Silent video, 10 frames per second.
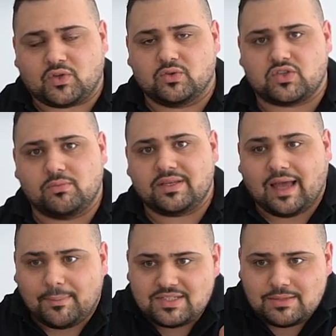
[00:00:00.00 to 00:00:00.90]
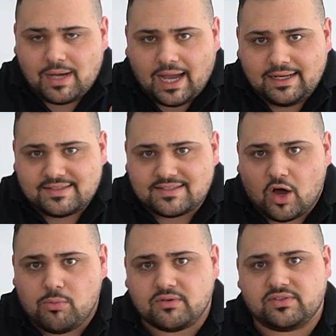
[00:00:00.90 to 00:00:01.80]
Und somit habe ich immer eine
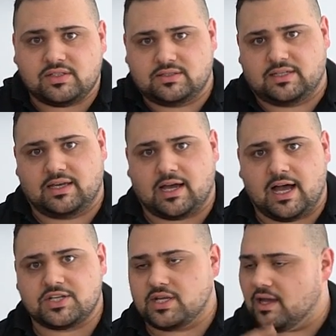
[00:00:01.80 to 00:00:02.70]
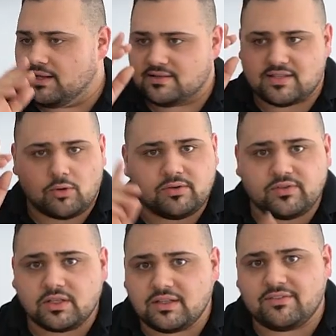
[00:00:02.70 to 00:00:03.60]
sauber wirkende Garage, eine sauber
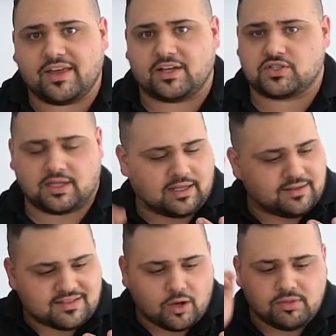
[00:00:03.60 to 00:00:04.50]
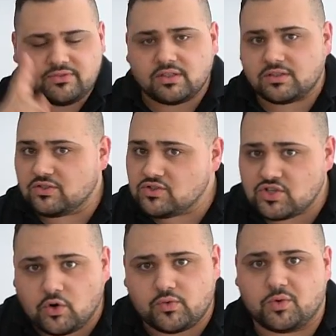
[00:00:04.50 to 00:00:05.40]
wirkende Werkstatt, einen sauber wirkenden
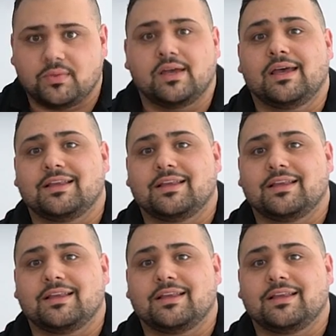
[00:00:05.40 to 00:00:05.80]
Showroom.